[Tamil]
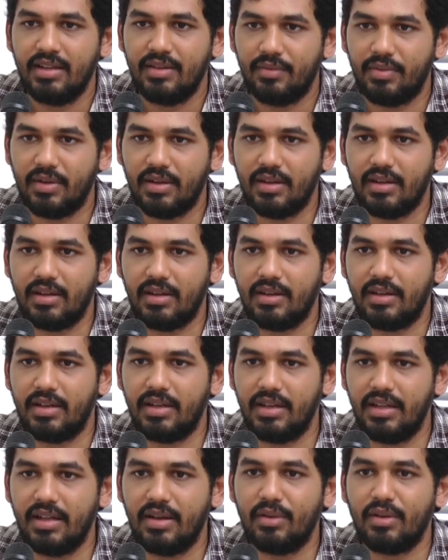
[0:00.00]
இப்போ
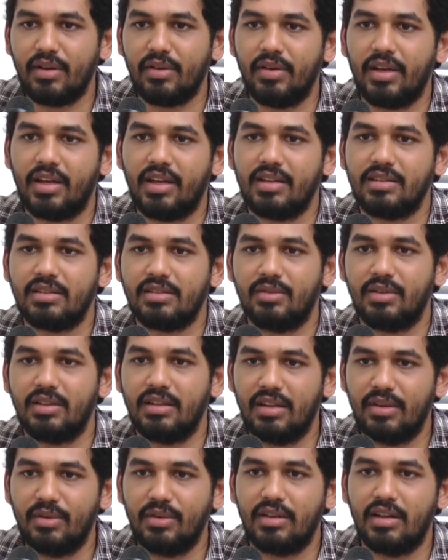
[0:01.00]
இந்தியாவுக்கு வெக்கேஷன்
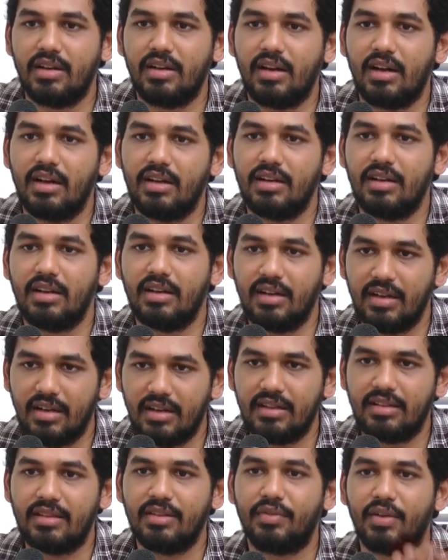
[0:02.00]
வந்து இருபத்தைந்து ஆண்டுகள்
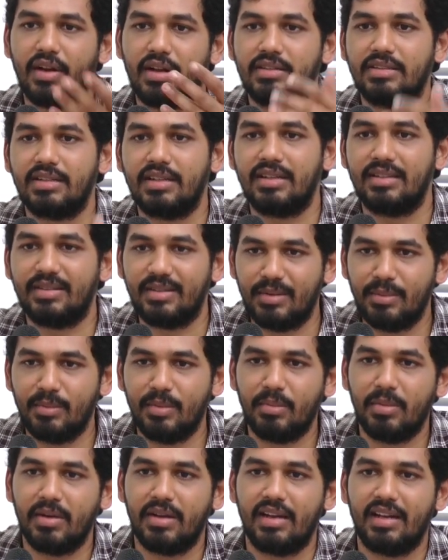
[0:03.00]
கழித்து ஃப்ரான்ஸுக்கு
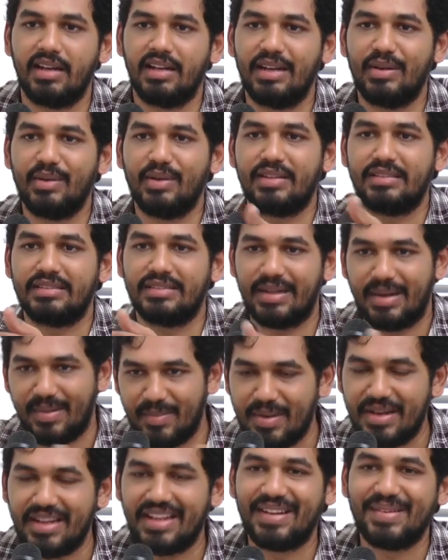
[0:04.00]
திரும்பும் எங்கள் இளவரசர்
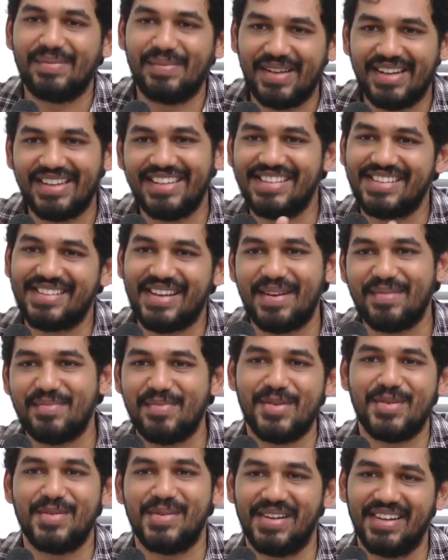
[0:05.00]
அப்படிங்கிற மாதிரி ஸ்டார்ட்
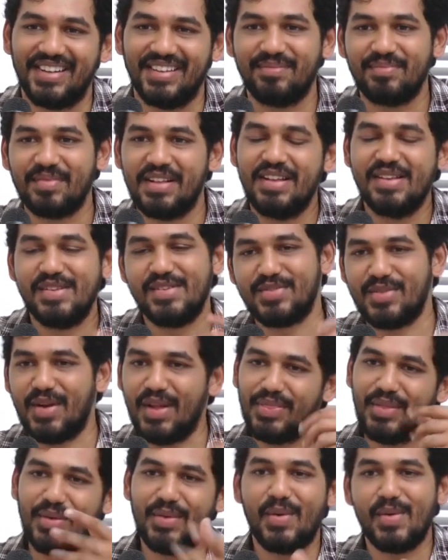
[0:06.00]
பண்ணுவாங்க ஸோ
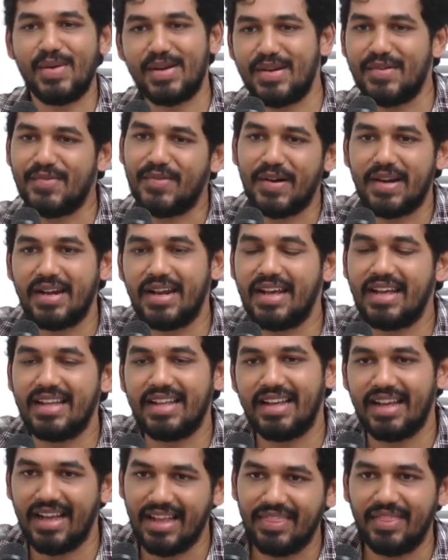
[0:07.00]
அந்த நோட்டில்
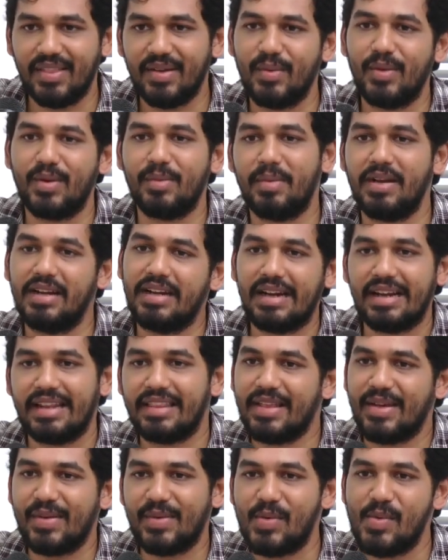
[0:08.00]
ஃபன்னாக அந்த ஒரு
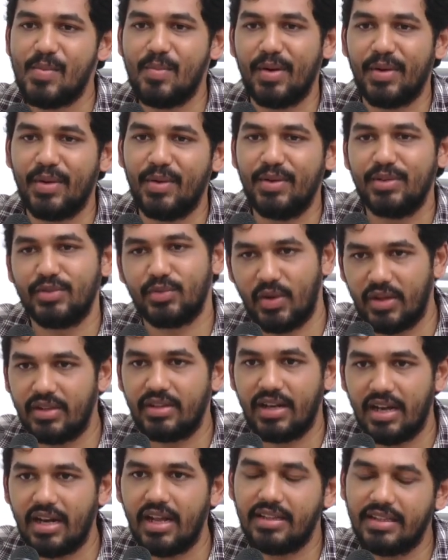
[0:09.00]
மீட்டரில் தான் இருக்கும் படம் ஸோ
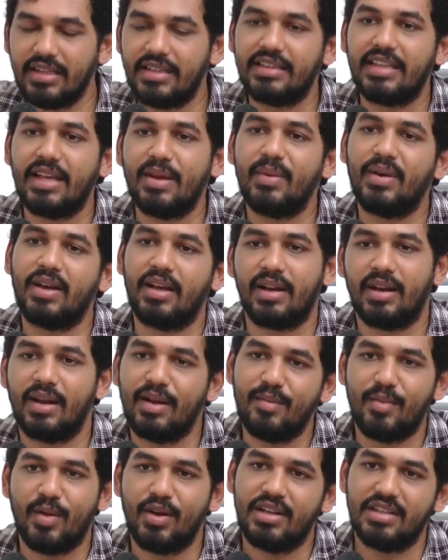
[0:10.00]
அதனால் அதுக்கு
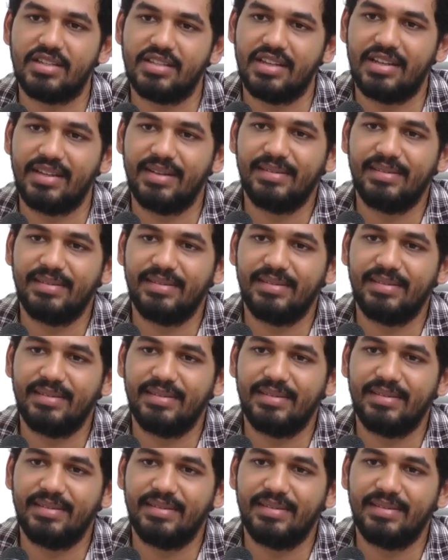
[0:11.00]
தேவைங்கிறனால பாண்டிச்சேரி